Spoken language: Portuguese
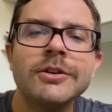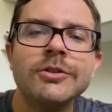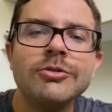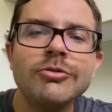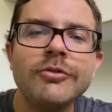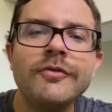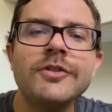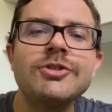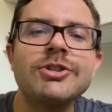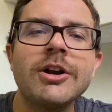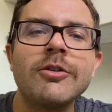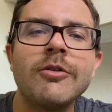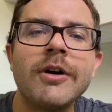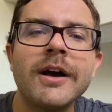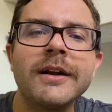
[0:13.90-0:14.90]
No vídeo de
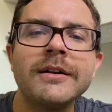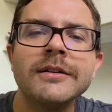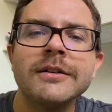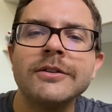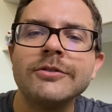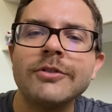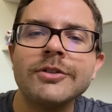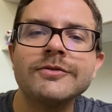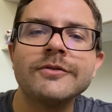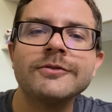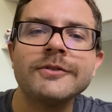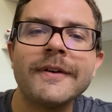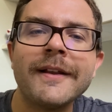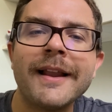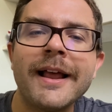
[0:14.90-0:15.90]
agora, nós vamos
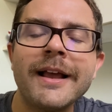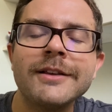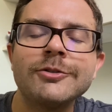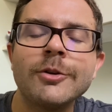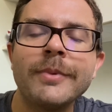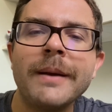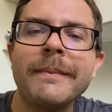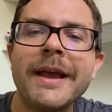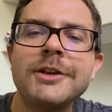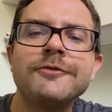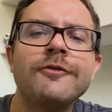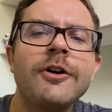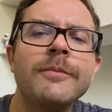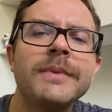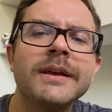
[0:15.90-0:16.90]
falar sobre a
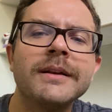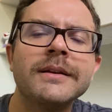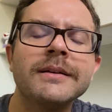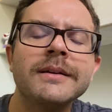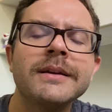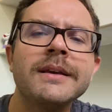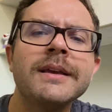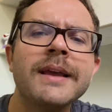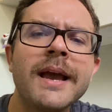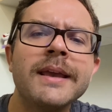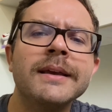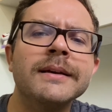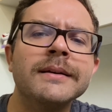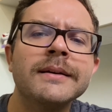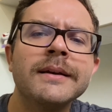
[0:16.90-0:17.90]
metformina. E
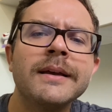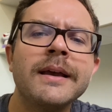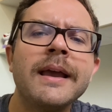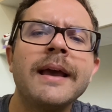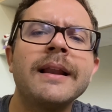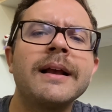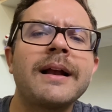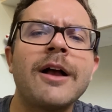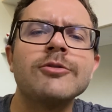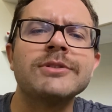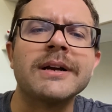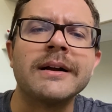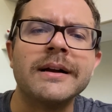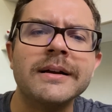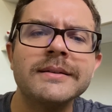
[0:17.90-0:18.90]
aí, ela
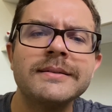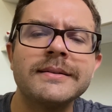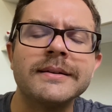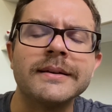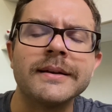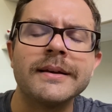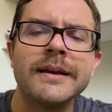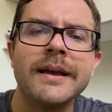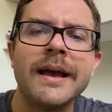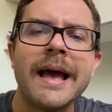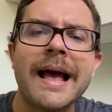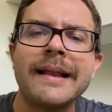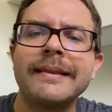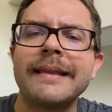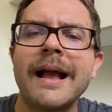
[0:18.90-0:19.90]
causa câncer?
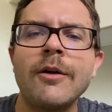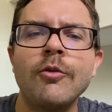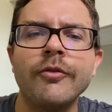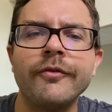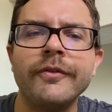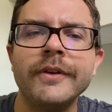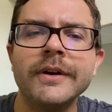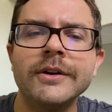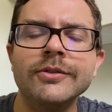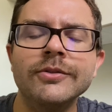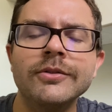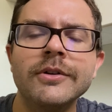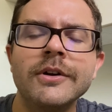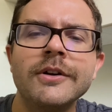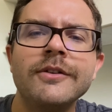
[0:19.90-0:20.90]
Ataca o
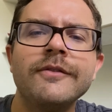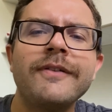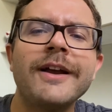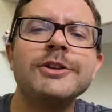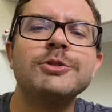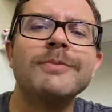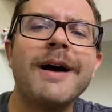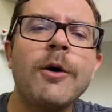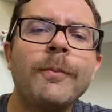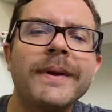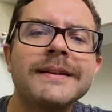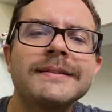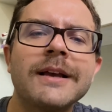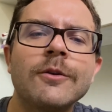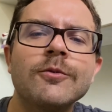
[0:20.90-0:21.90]
fígado? Faz mal para
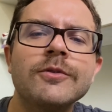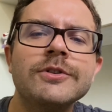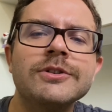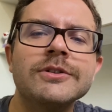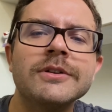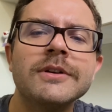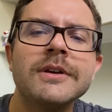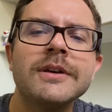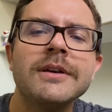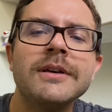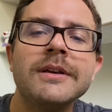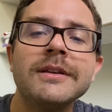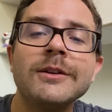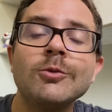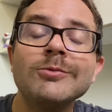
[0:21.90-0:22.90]
a saúde?
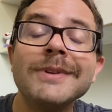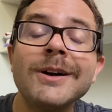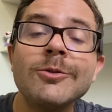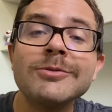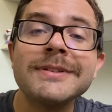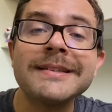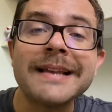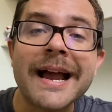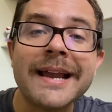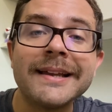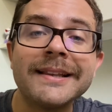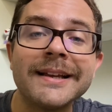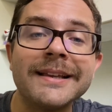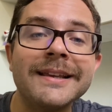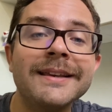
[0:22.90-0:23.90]
Então não saia
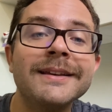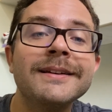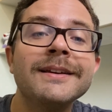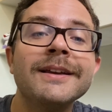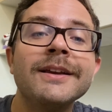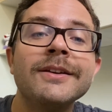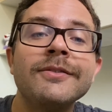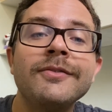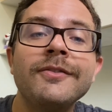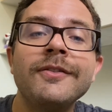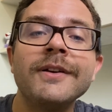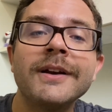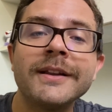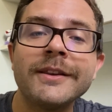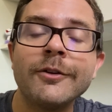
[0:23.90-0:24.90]
daqui,
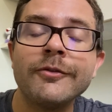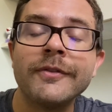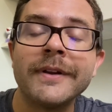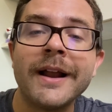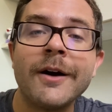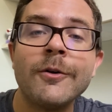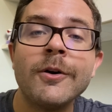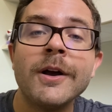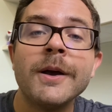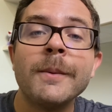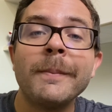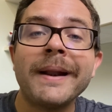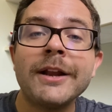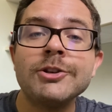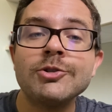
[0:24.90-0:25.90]
fica até o final
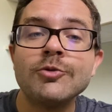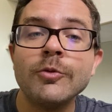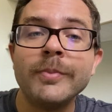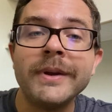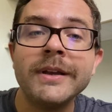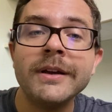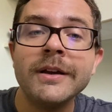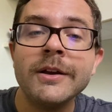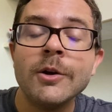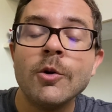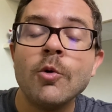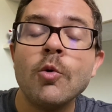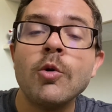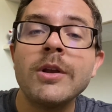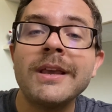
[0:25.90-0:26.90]
para descobrir
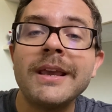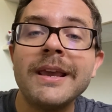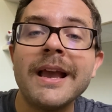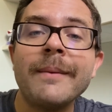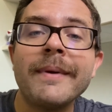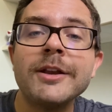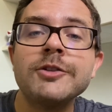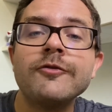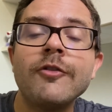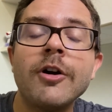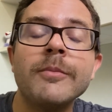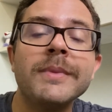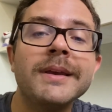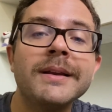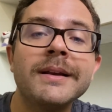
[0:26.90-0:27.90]
o que a
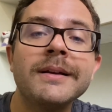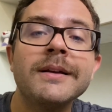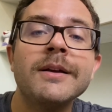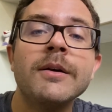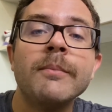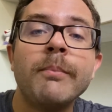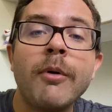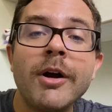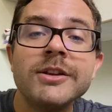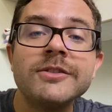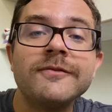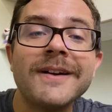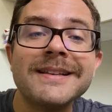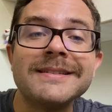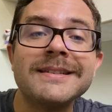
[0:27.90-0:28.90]
metformina pode
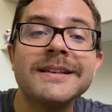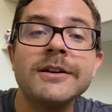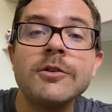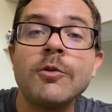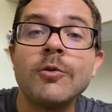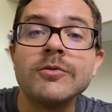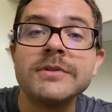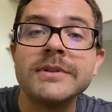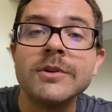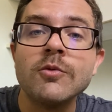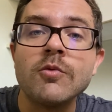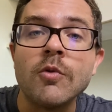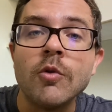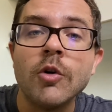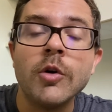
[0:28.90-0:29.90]
fazer com o seu
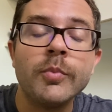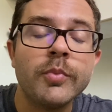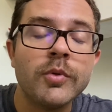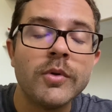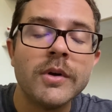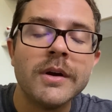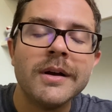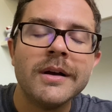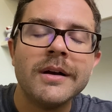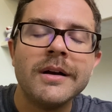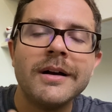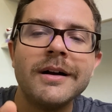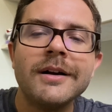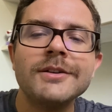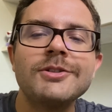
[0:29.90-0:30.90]
corpo.
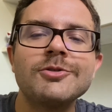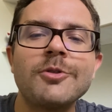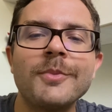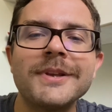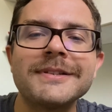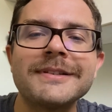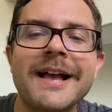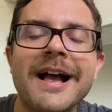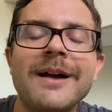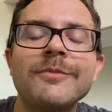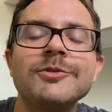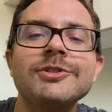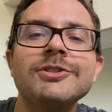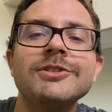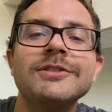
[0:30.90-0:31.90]
Antes de
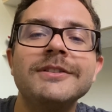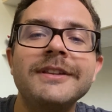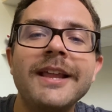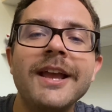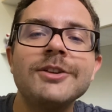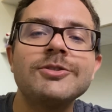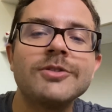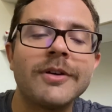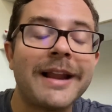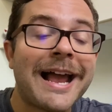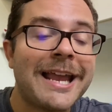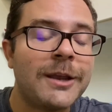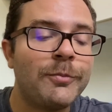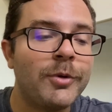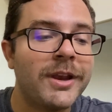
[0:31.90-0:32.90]
começarmos, deixe seu
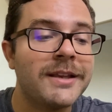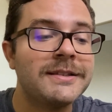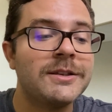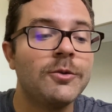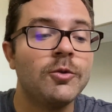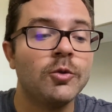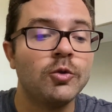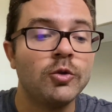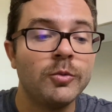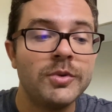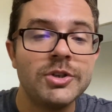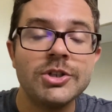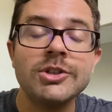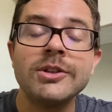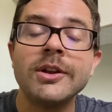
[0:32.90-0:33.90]
like, porque assim o YouTube
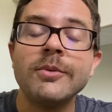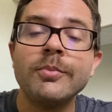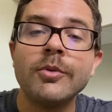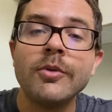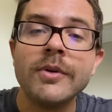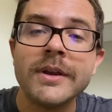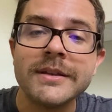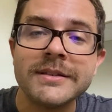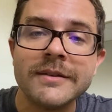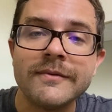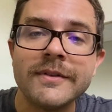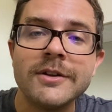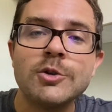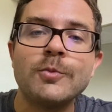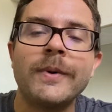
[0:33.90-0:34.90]
distribui esse
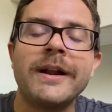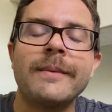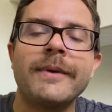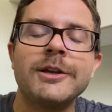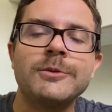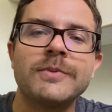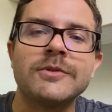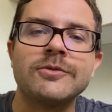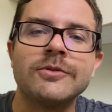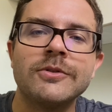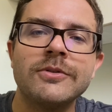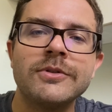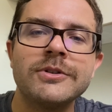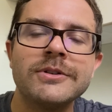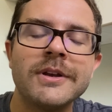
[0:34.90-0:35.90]
vídeo para mais
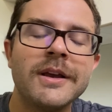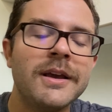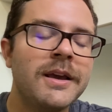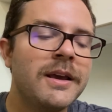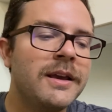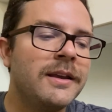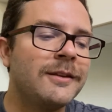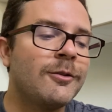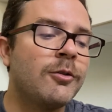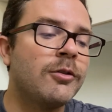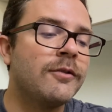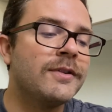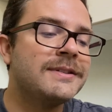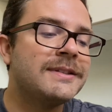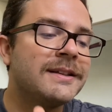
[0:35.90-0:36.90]
pessoas. Então
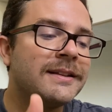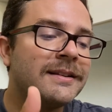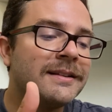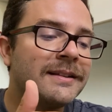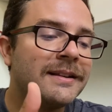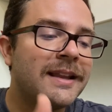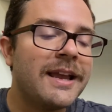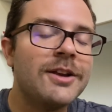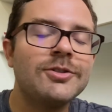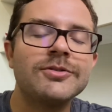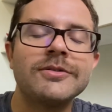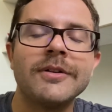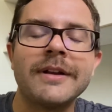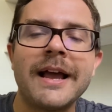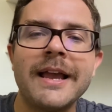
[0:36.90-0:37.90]
quando você deixa o
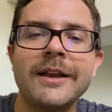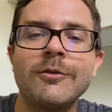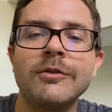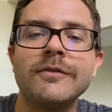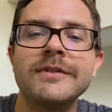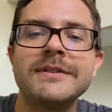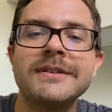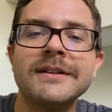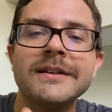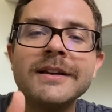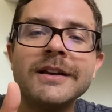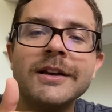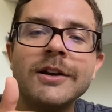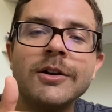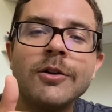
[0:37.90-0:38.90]
seu like, quando você
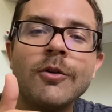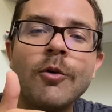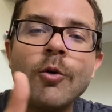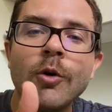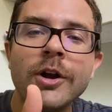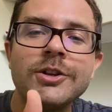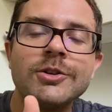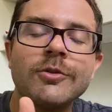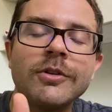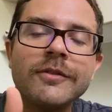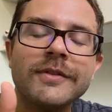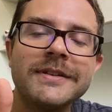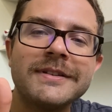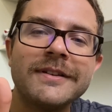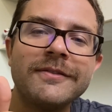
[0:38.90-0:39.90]
curte, quando
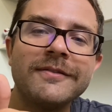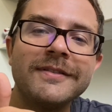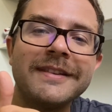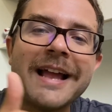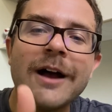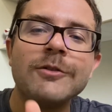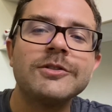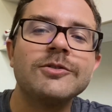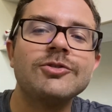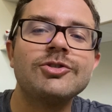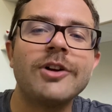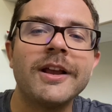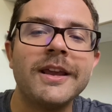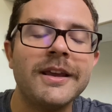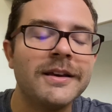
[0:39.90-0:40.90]
você dá o seu
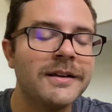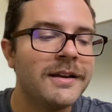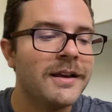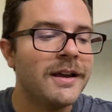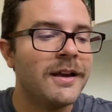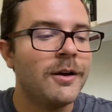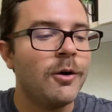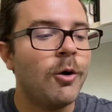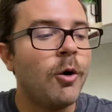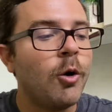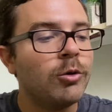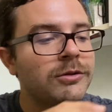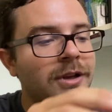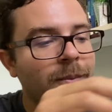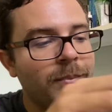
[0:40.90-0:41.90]
joinha,
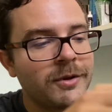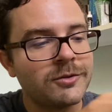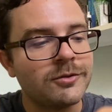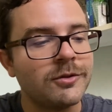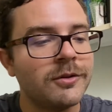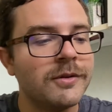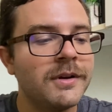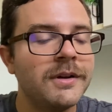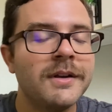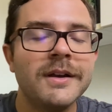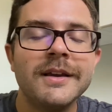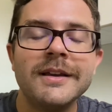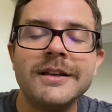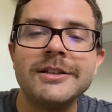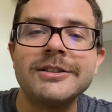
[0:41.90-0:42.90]
outra pessoa
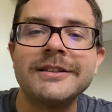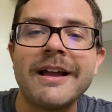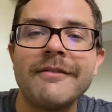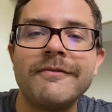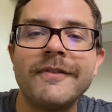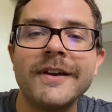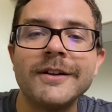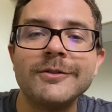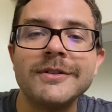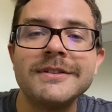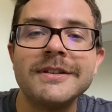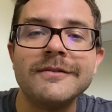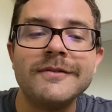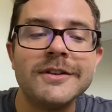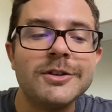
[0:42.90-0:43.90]
está vendo
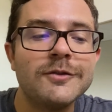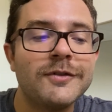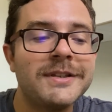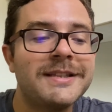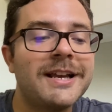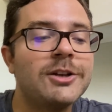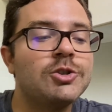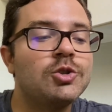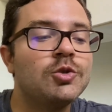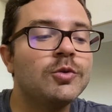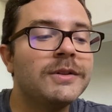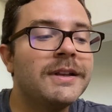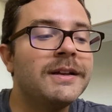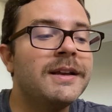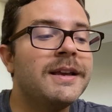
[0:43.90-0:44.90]
esse vídeo, você
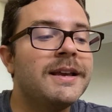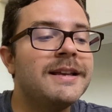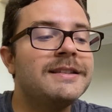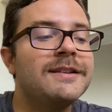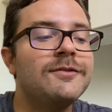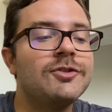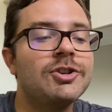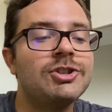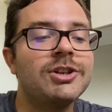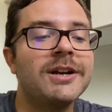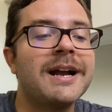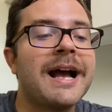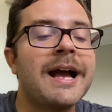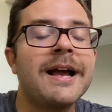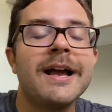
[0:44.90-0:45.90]
ajuda esse vídeo a
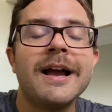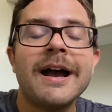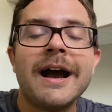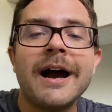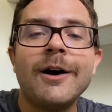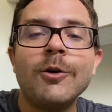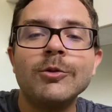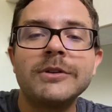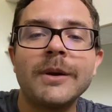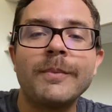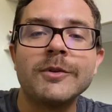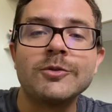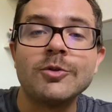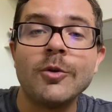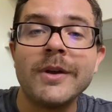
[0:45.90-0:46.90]
chegar a outra
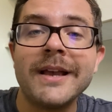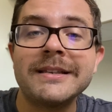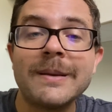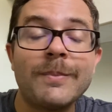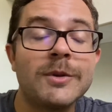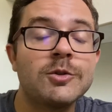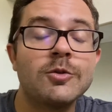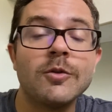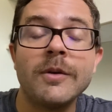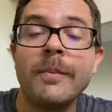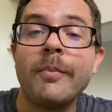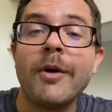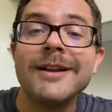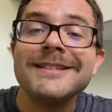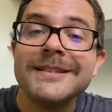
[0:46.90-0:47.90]
pessoa e essa pessoa
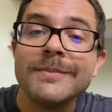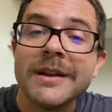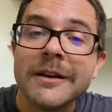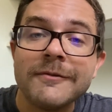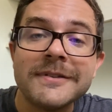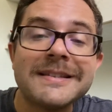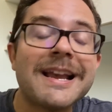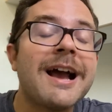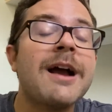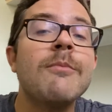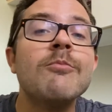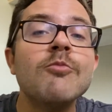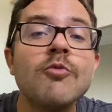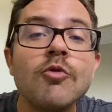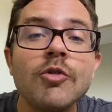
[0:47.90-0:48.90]
pode se beneficiar
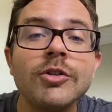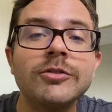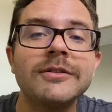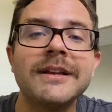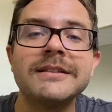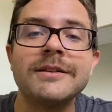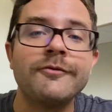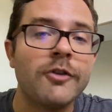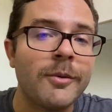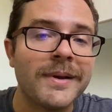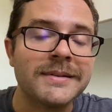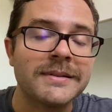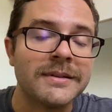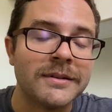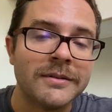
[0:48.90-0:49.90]
muito dessa
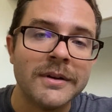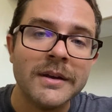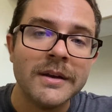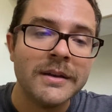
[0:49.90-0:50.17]
informação.